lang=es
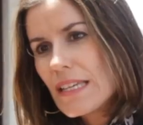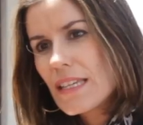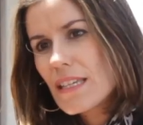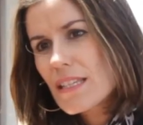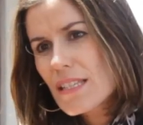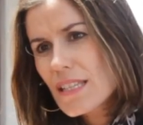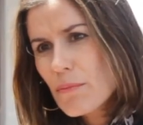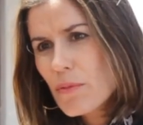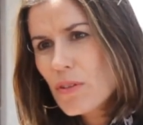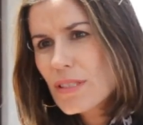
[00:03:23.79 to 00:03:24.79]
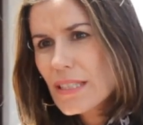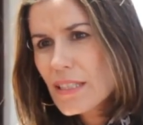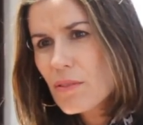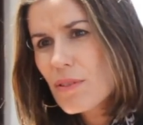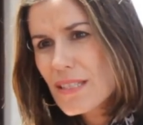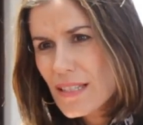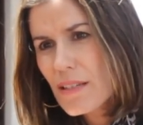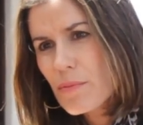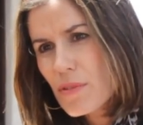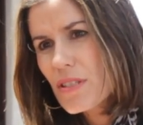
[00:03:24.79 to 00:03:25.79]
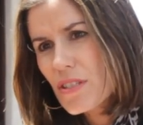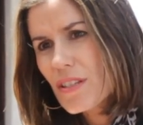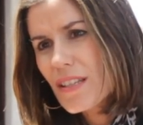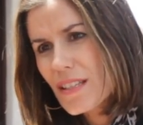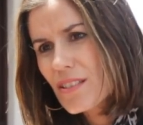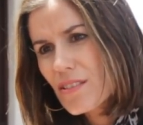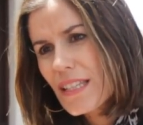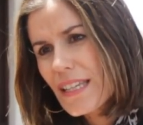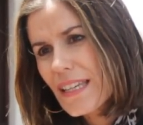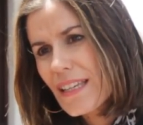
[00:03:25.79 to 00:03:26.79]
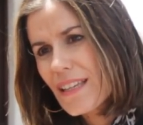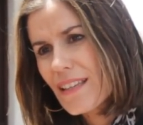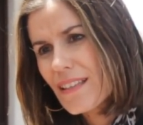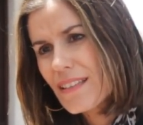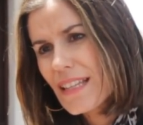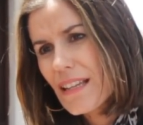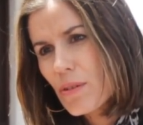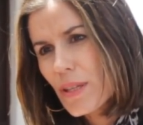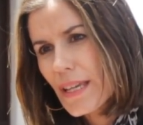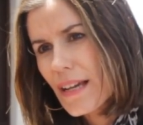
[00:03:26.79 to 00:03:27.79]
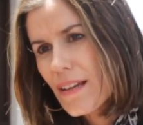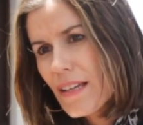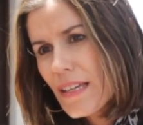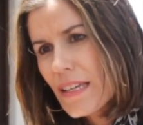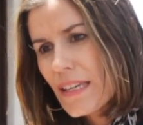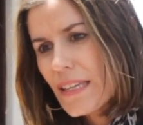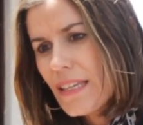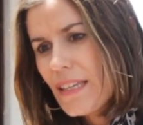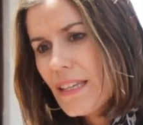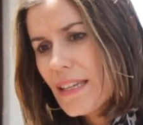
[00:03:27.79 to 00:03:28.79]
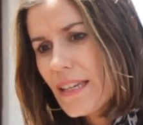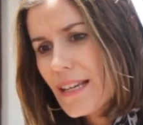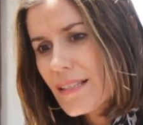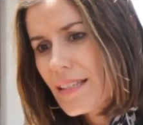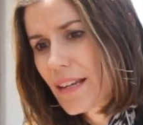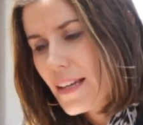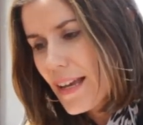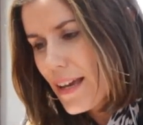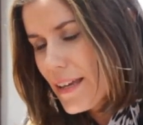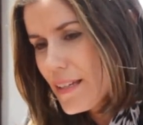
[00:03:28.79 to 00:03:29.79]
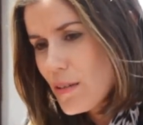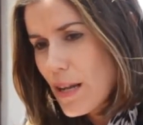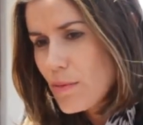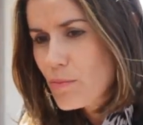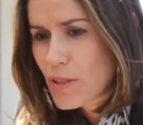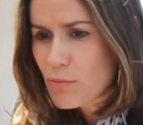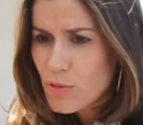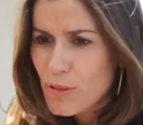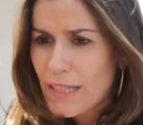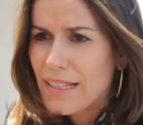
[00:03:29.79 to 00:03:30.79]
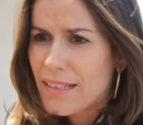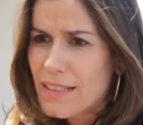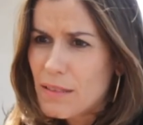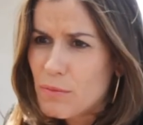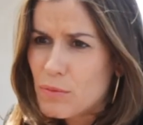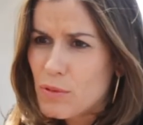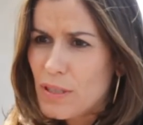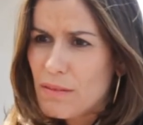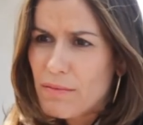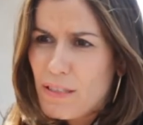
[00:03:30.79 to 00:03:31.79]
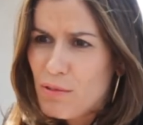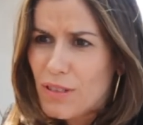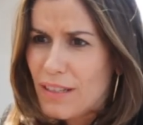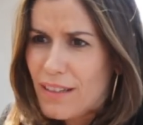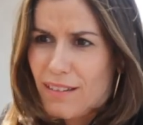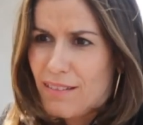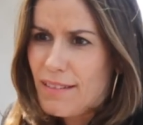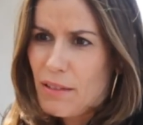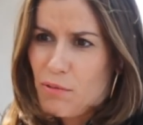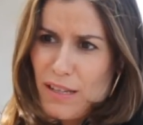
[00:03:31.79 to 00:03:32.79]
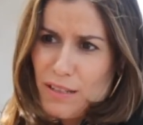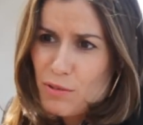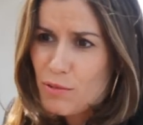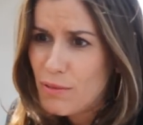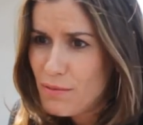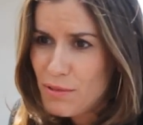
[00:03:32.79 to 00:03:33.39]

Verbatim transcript: quisimos tener una sala de exposiciones dentro de, la bodega y acercar el, mundo del arte al mundo del vino, que, no es algo nuevo,